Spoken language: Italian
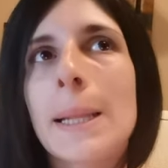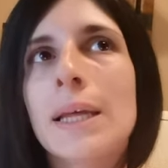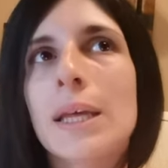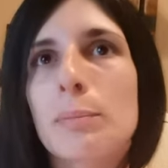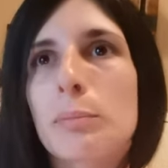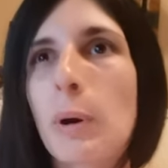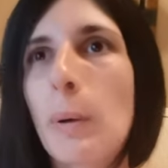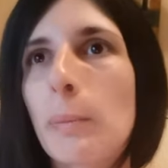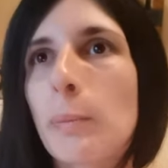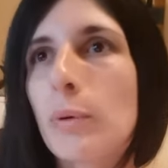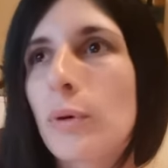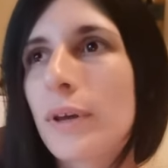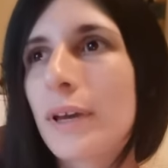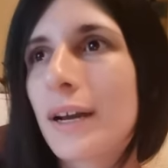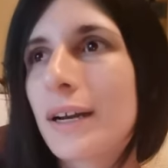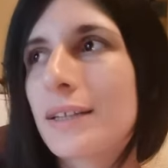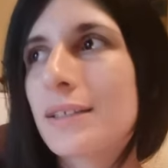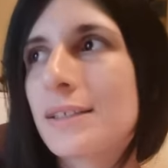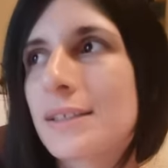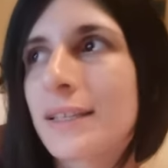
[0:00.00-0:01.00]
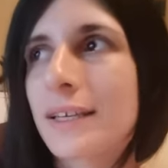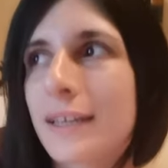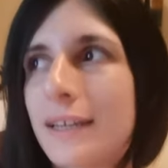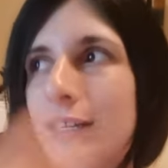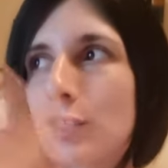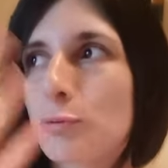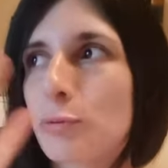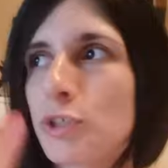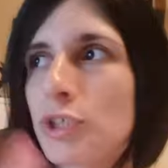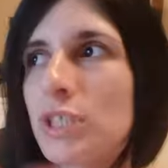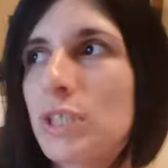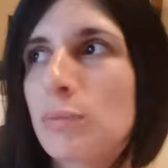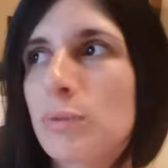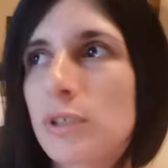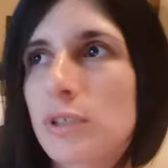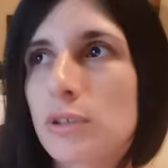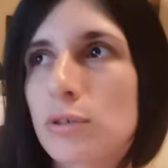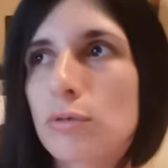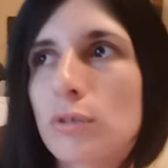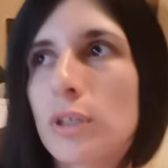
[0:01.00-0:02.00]
che poi più che ansia era una specie di
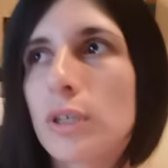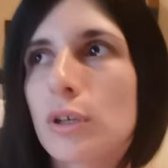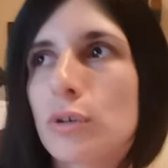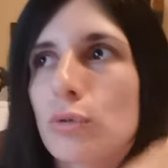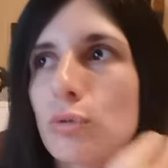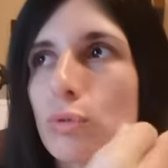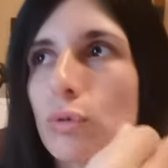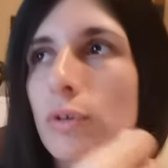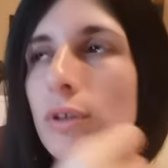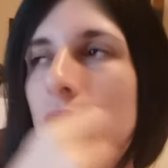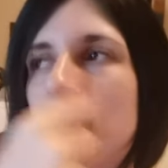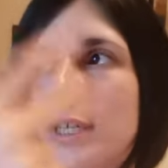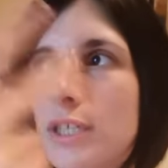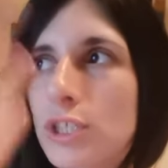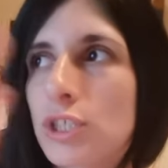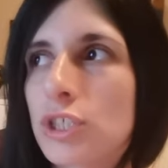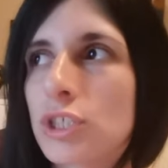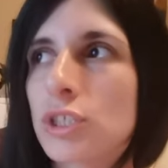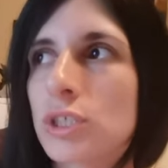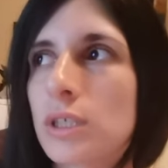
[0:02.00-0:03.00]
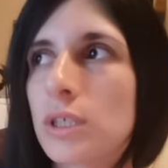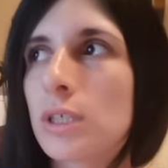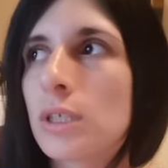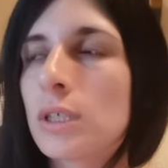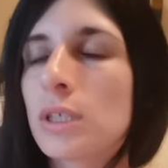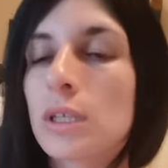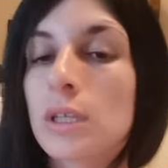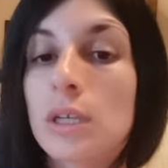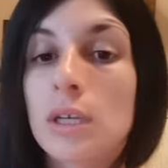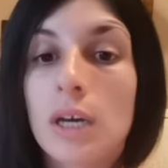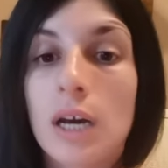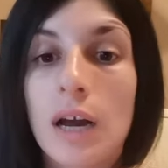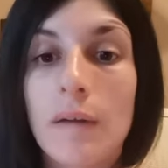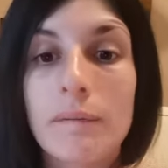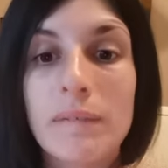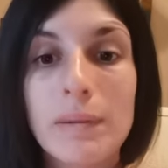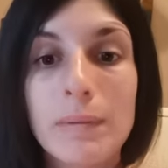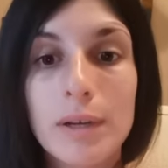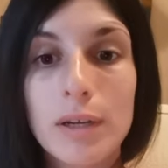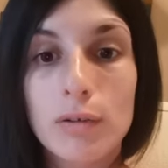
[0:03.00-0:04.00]
depressione che tu non riesci a
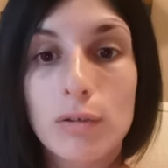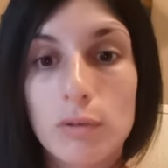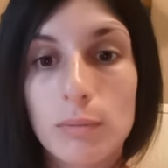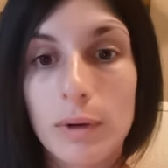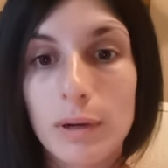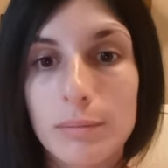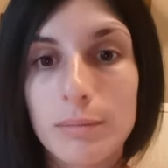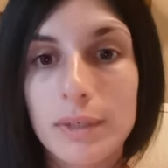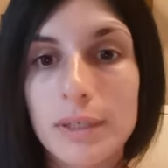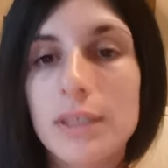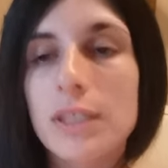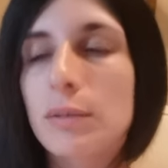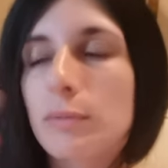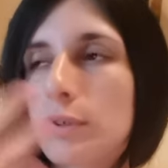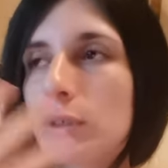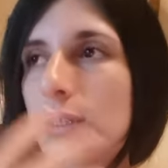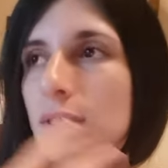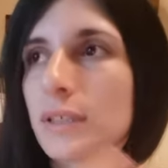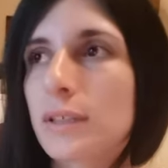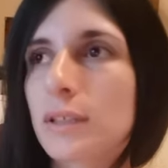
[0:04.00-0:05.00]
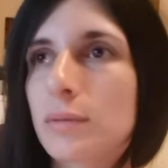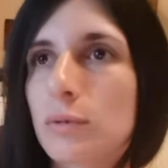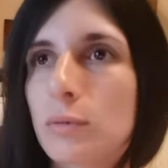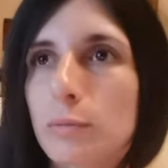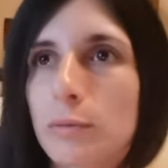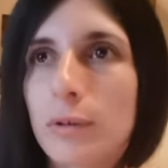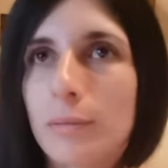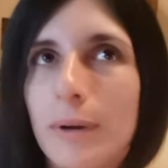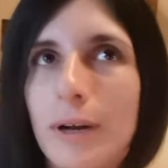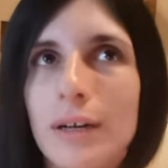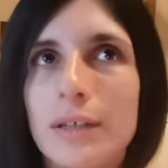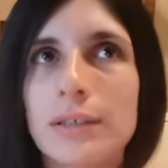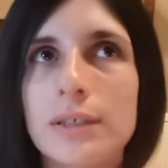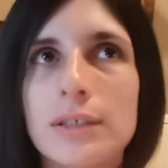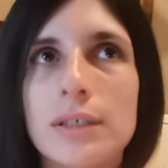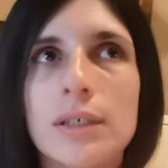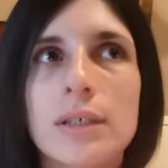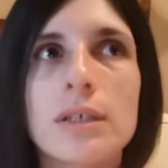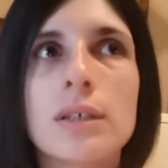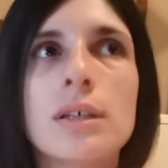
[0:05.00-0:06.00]
vivere normalmente per tante
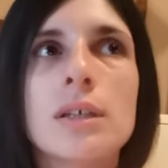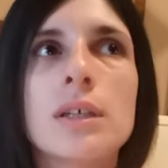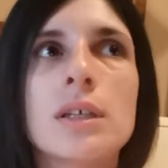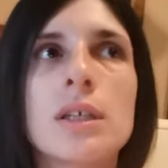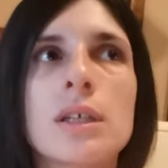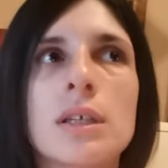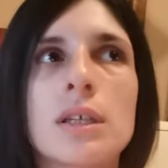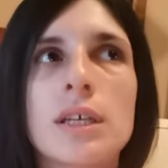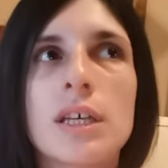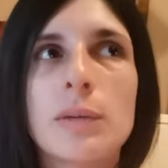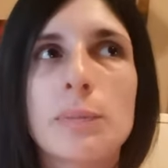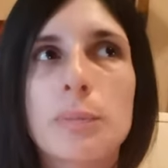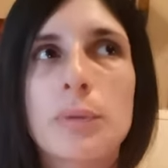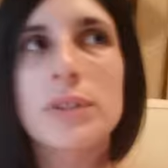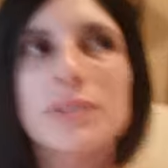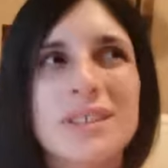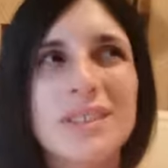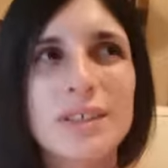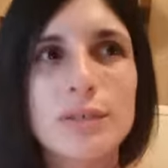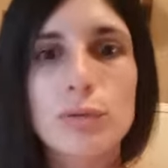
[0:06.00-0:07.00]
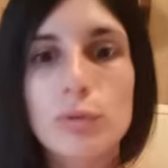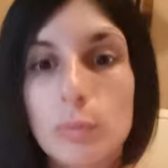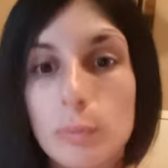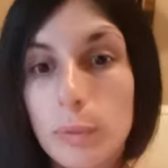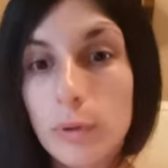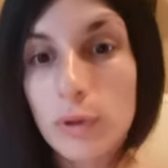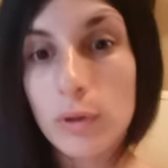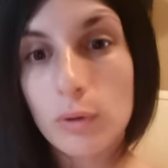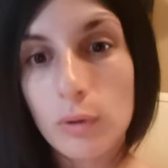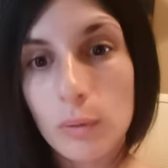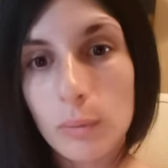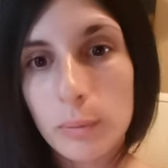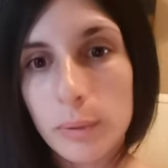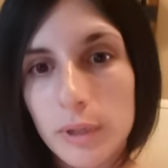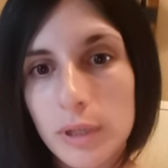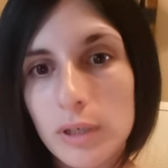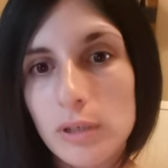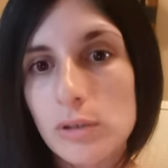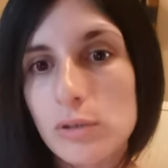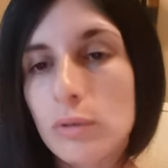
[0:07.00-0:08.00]
problematiche e poi ti senti un po'
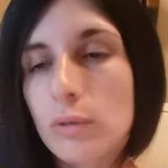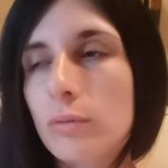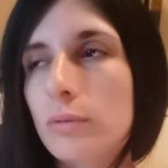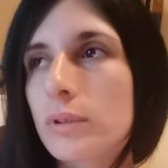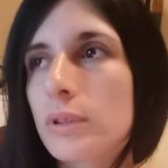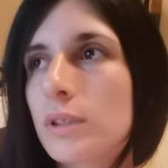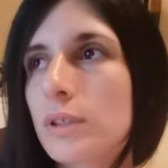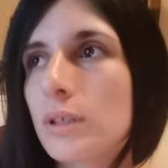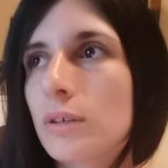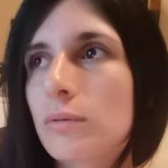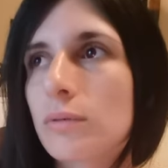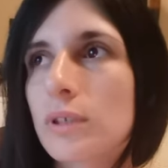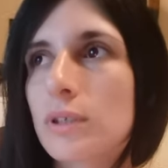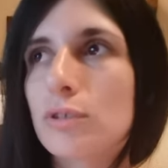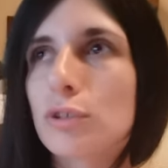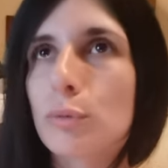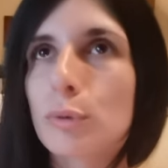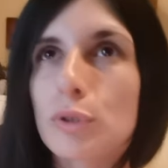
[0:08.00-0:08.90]
incompreso, quindi è questo.